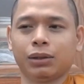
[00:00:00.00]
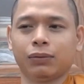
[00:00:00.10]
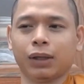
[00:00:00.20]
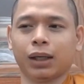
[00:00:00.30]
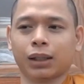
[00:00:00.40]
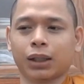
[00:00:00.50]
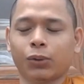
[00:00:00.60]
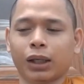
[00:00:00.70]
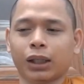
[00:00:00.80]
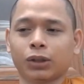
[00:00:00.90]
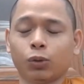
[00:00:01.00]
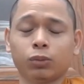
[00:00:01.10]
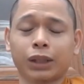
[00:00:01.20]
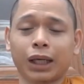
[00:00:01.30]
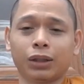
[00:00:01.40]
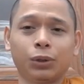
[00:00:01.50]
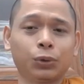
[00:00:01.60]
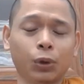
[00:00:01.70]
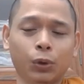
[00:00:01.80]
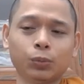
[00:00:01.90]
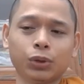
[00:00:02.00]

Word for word: và cái hoàn cảnh cũng khá là thiếu thốn